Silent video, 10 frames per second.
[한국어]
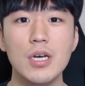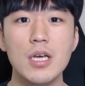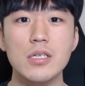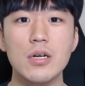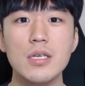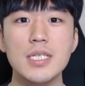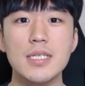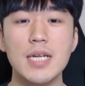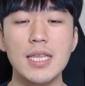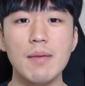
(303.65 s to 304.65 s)
저런 짓을
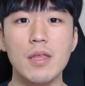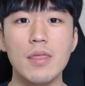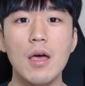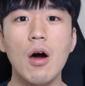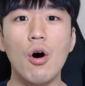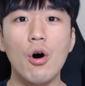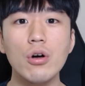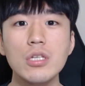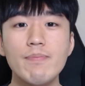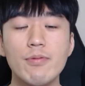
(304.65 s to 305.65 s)
했다면
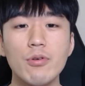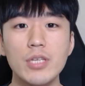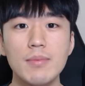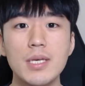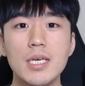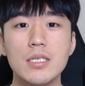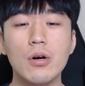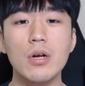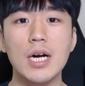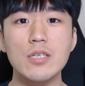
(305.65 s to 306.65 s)
어느 부모님이 저걸
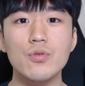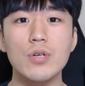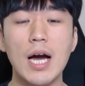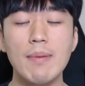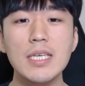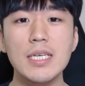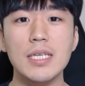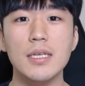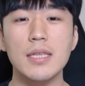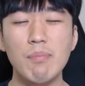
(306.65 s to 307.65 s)
가지고 가만히
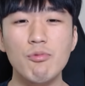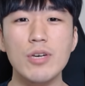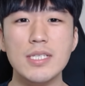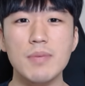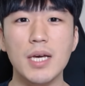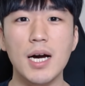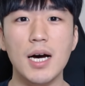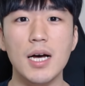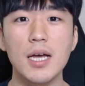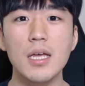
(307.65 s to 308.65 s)
냅두겠습니까?
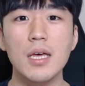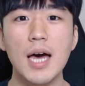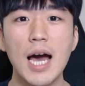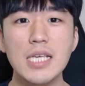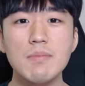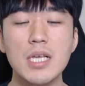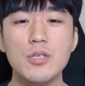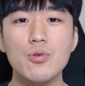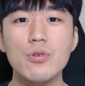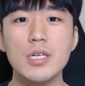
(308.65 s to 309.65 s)
하지만
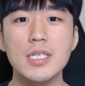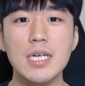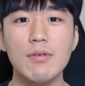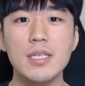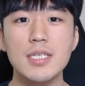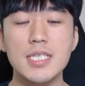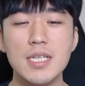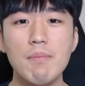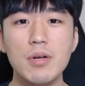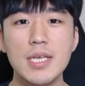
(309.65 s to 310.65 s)
조국 전 장관은
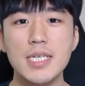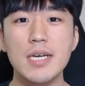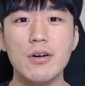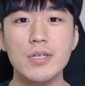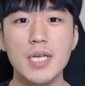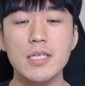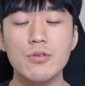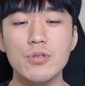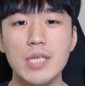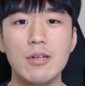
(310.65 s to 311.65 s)
지난번에 제가
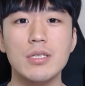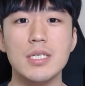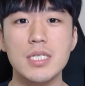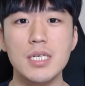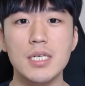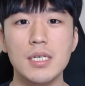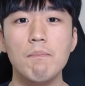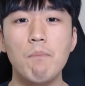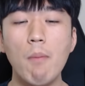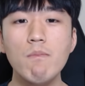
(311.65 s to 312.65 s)
영상에서도 다뤘듯이
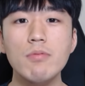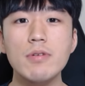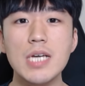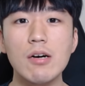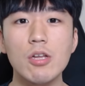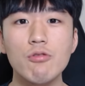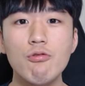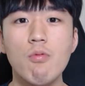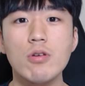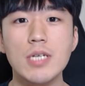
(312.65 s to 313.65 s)
법무부 장관
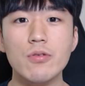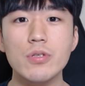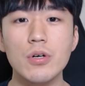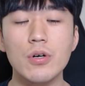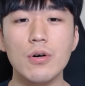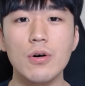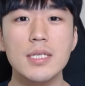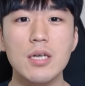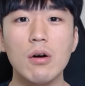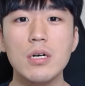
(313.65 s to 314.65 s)
후보자로서
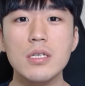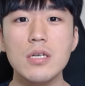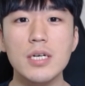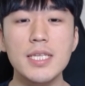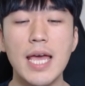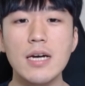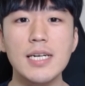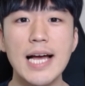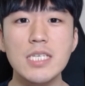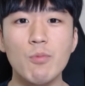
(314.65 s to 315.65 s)
적극적인
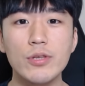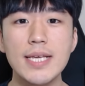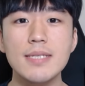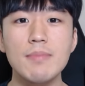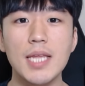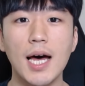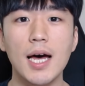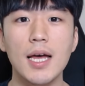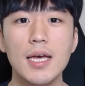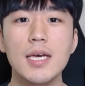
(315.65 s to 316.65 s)
대응을 하지 못했습니다.
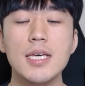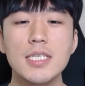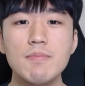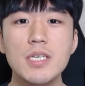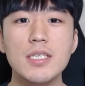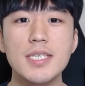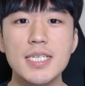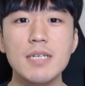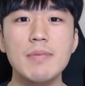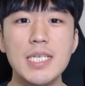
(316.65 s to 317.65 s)
심지어
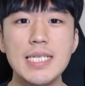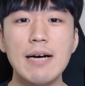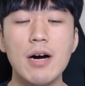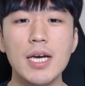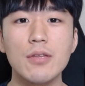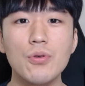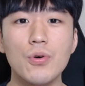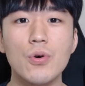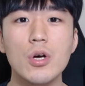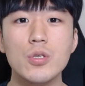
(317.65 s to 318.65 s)
지금 이
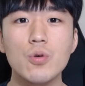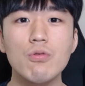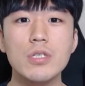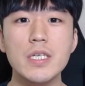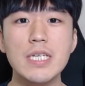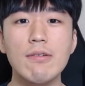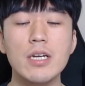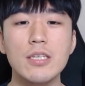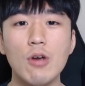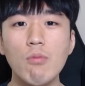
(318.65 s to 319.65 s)
상황에도 조국 전
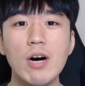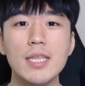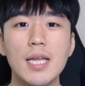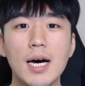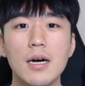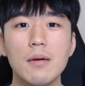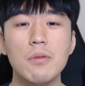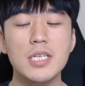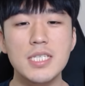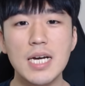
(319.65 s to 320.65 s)
장관이 너무한다, 뭐
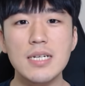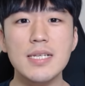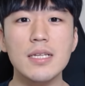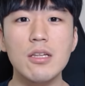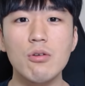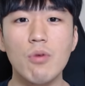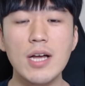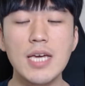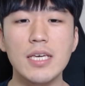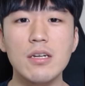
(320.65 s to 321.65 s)
기자를 상대로
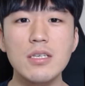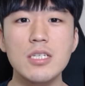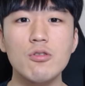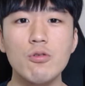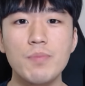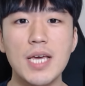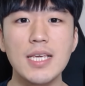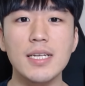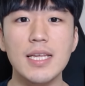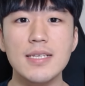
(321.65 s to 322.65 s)
뭐하냐, 이런 식으로
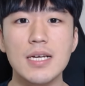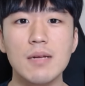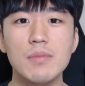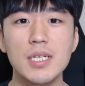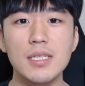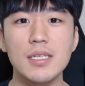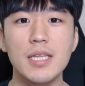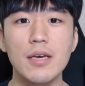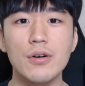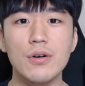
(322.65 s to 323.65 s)
비아냥대는 사람들이
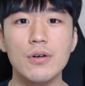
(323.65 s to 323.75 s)
있는데요.